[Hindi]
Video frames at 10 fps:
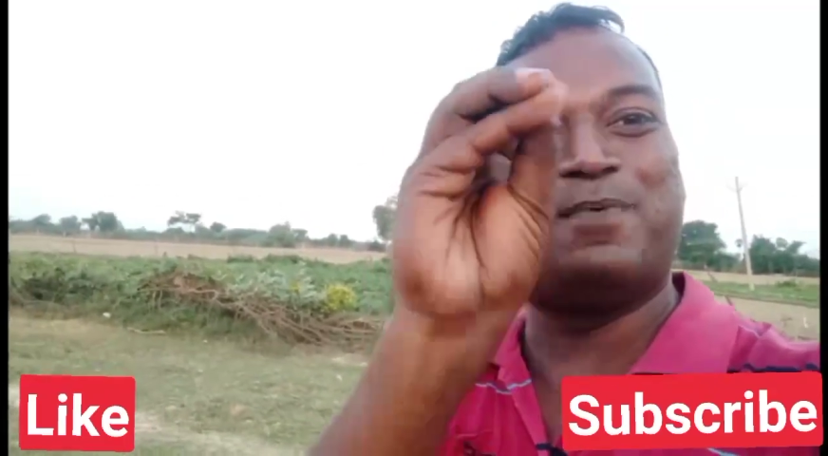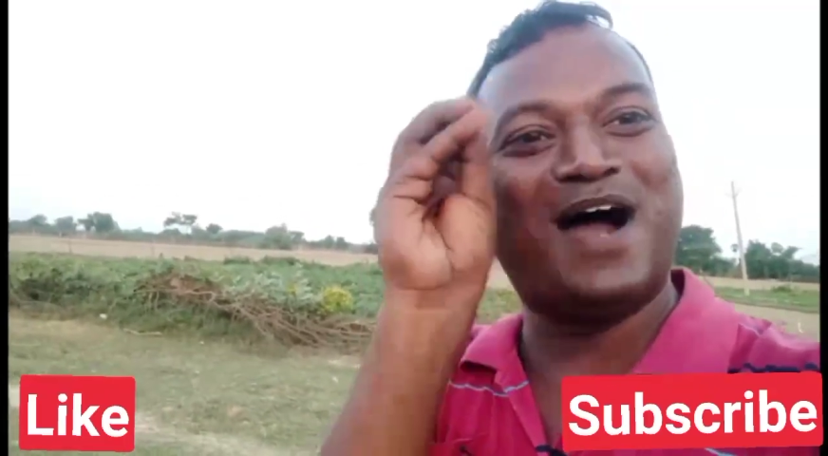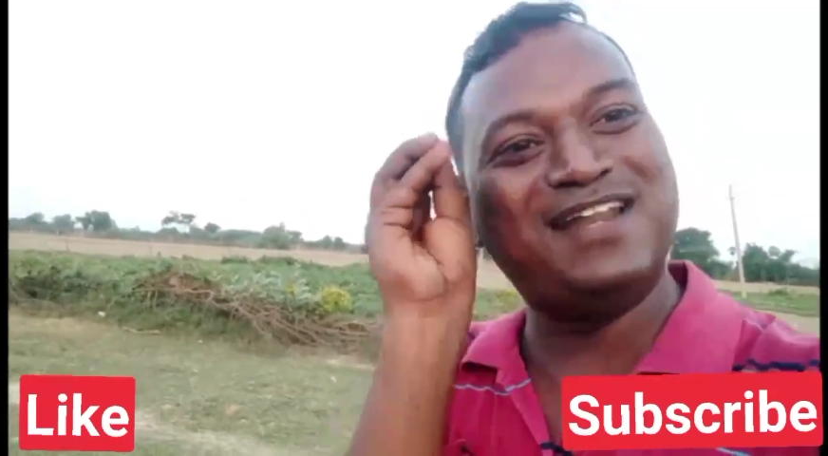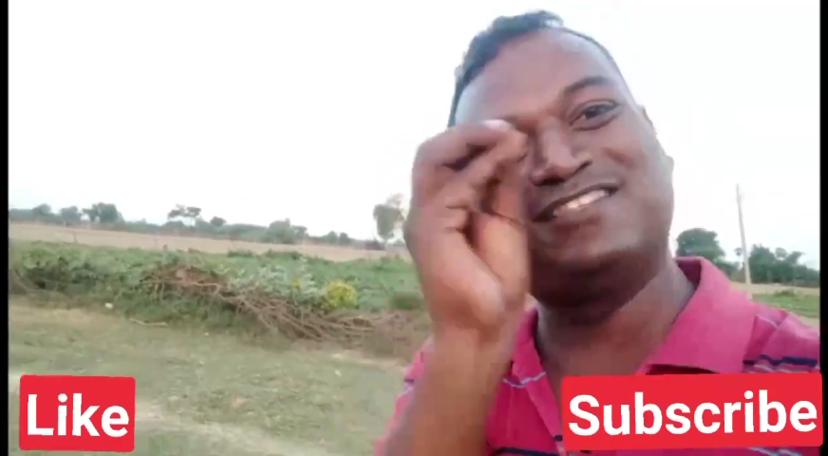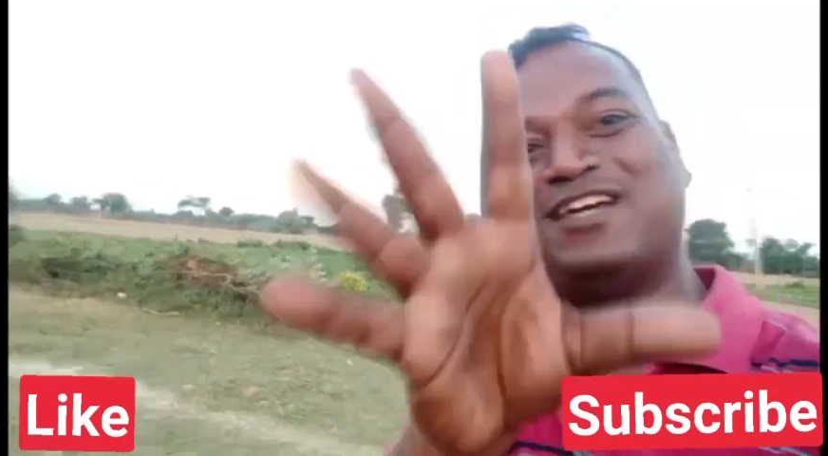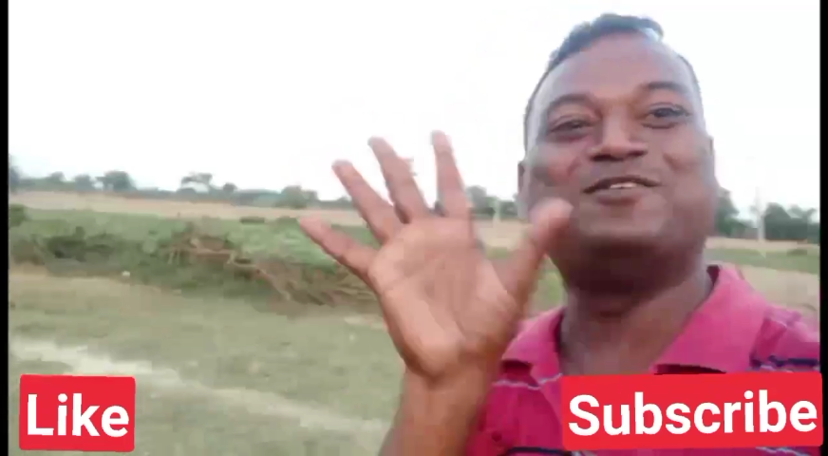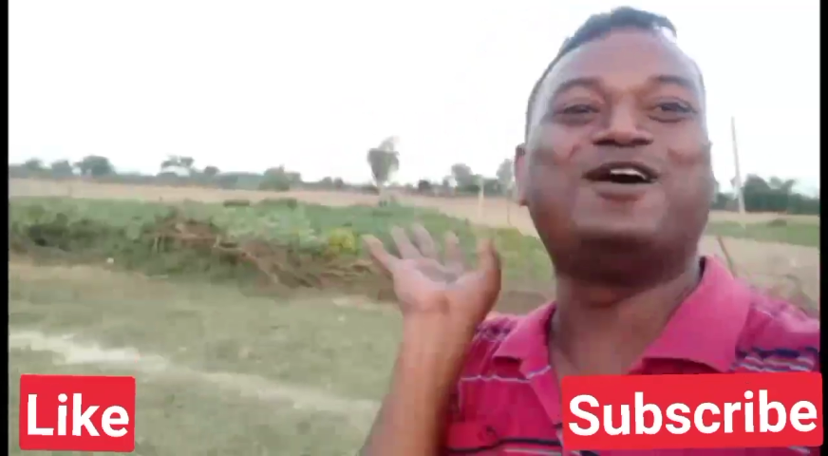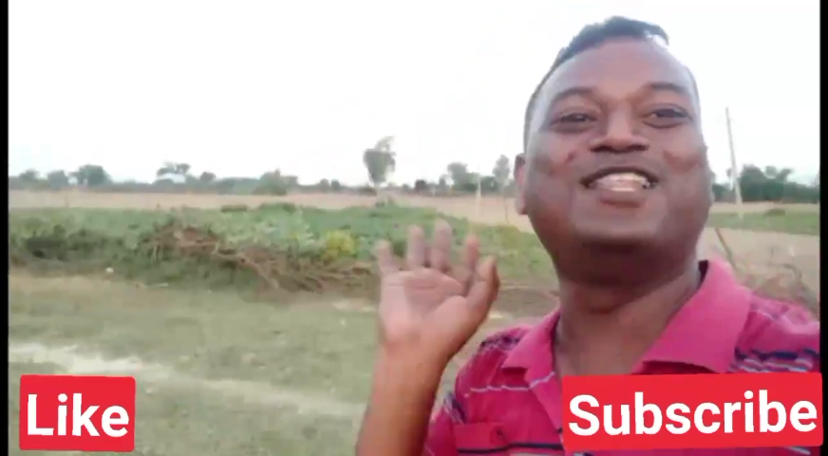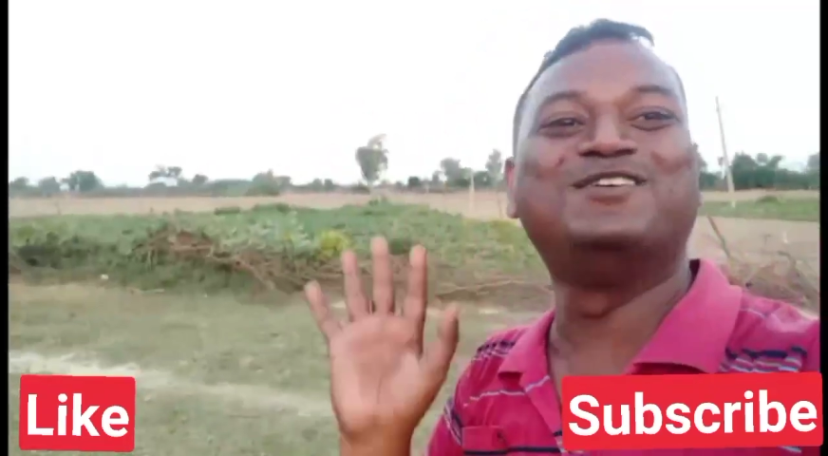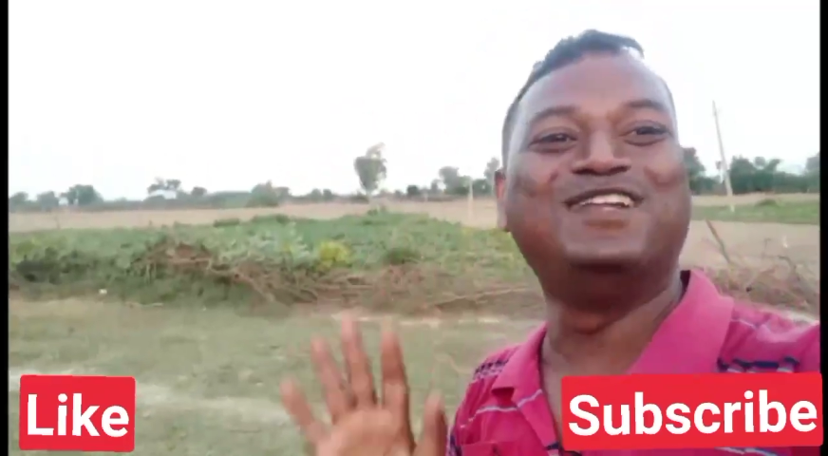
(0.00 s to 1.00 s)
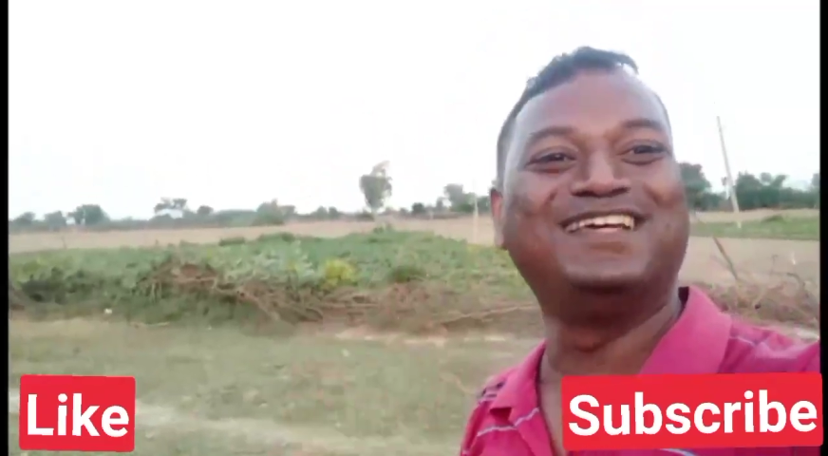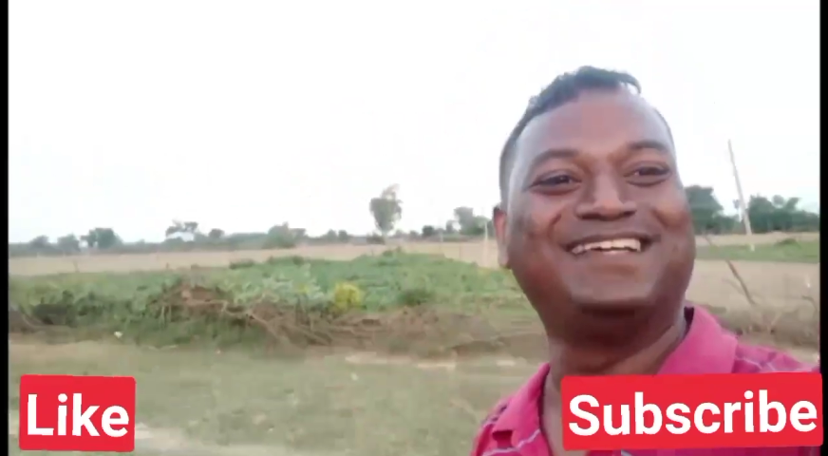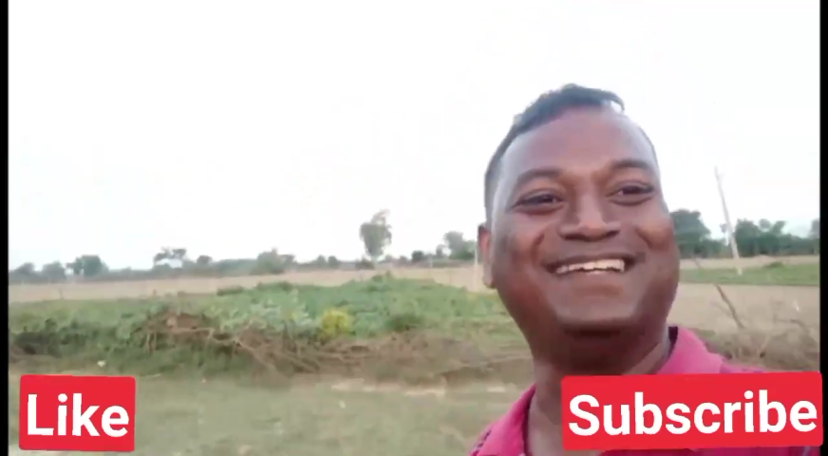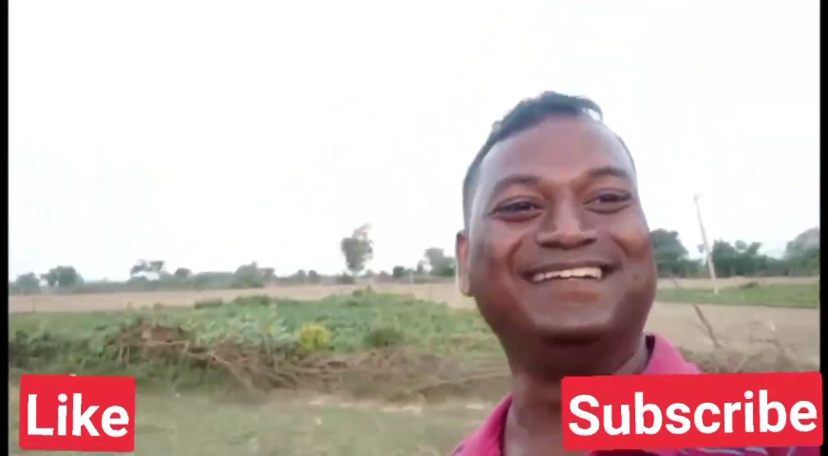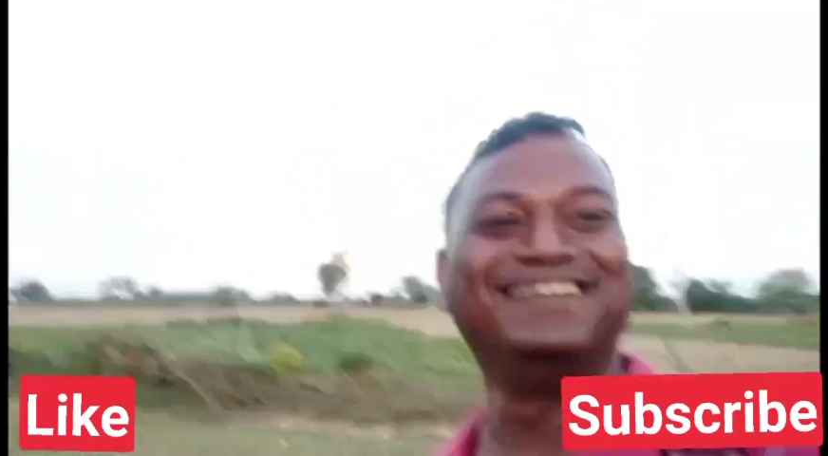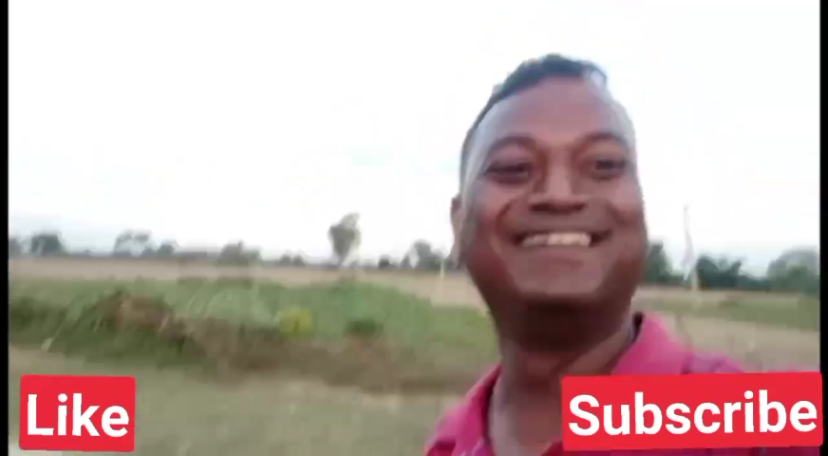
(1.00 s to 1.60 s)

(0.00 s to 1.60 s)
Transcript: बारिश करवा दो लेकिन